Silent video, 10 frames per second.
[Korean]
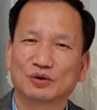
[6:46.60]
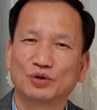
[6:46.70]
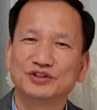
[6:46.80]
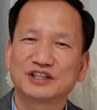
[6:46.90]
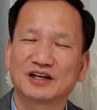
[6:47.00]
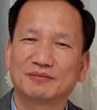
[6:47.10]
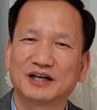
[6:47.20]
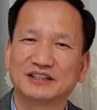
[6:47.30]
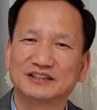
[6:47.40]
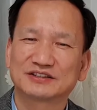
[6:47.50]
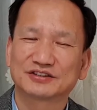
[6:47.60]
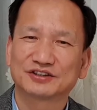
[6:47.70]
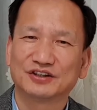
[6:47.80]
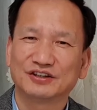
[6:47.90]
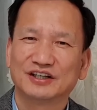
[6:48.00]
혼자만
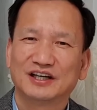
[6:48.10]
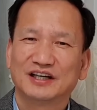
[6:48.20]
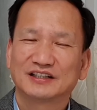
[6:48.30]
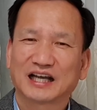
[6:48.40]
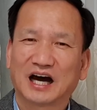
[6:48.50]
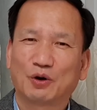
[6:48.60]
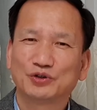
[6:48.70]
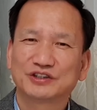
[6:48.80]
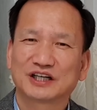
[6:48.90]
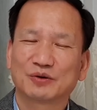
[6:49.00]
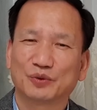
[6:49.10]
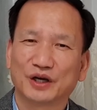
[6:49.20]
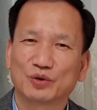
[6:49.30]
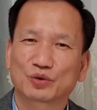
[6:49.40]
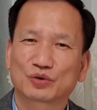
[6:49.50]
있어서 나 혼자
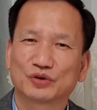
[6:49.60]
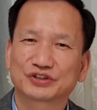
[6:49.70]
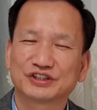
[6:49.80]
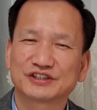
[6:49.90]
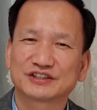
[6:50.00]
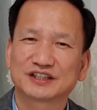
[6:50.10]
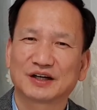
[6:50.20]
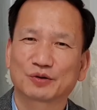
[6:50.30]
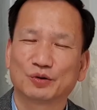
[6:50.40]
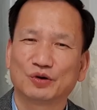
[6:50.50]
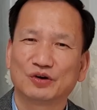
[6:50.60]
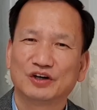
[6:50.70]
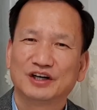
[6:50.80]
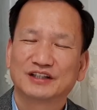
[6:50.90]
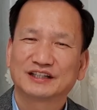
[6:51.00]
외롭고 쓸쓸하고
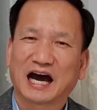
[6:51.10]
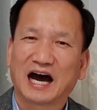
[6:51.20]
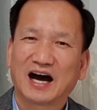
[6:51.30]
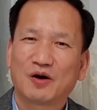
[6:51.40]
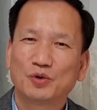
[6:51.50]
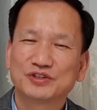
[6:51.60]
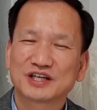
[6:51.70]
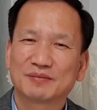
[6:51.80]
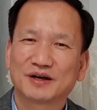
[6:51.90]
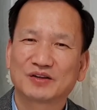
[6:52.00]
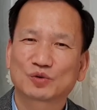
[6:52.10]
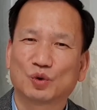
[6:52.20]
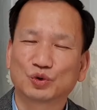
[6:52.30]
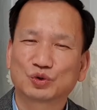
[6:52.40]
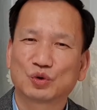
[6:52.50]
나 혼자만
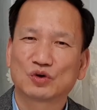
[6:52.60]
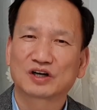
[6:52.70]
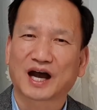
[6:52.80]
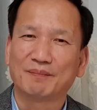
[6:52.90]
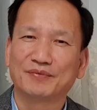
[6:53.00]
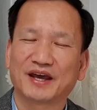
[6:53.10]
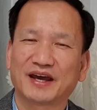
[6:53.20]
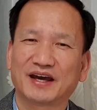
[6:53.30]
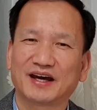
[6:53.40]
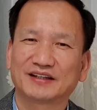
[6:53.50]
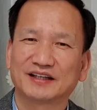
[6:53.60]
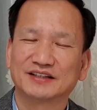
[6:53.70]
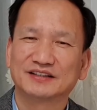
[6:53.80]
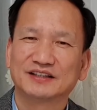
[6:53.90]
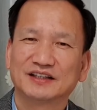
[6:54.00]
고통을 감내해야
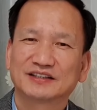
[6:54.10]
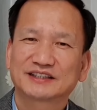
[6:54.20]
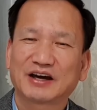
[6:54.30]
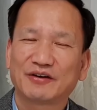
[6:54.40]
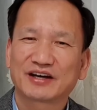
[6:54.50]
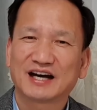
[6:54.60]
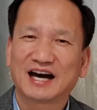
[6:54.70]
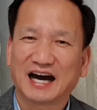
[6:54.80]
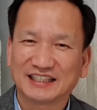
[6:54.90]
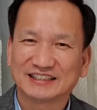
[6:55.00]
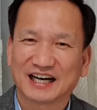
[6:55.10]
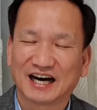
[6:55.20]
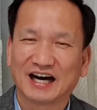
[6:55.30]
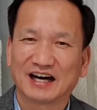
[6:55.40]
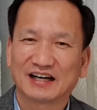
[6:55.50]
되는 사회가
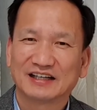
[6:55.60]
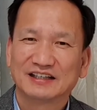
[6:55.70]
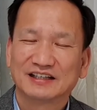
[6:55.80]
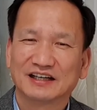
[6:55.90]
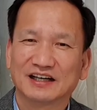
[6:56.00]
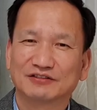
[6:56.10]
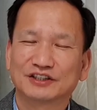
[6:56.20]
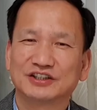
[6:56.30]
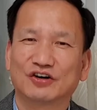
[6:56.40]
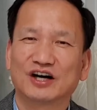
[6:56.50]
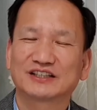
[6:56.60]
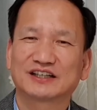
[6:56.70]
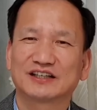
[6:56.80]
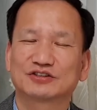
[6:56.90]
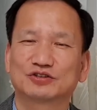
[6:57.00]
아니다. 아, 우리
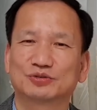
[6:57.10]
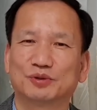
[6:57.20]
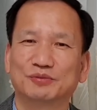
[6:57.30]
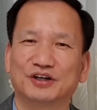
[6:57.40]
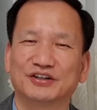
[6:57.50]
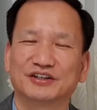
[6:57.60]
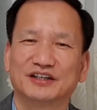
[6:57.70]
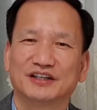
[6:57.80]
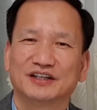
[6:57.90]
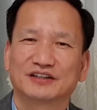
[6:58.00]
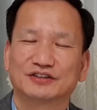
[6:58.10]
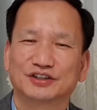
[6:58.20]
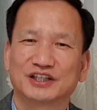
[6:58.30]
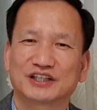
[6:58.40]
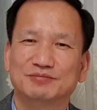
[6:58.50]
영화상에서도 보면
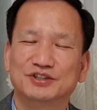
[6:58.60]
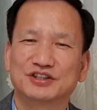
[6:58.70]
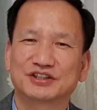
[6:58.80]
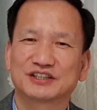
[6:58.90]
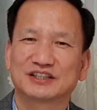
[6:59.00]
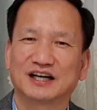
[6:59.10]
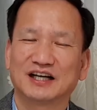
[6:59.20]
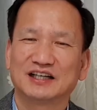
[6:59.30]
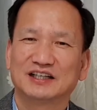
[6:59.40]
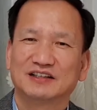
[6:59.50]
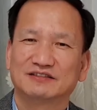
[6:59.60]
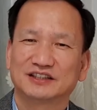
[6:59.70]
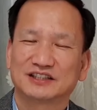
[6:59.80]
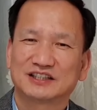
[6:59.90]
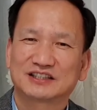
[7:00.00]
우리 김지영 씨가
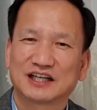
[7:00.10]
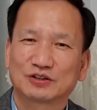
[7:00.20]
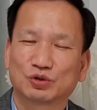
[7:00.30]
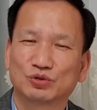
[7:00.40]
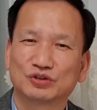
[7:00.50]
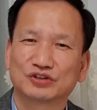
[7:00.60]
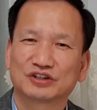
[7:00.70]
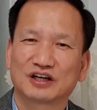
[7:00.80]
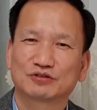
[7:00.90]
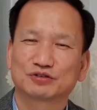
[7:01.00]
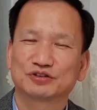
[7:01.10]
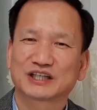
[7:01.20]
우리 직장 동료들하고도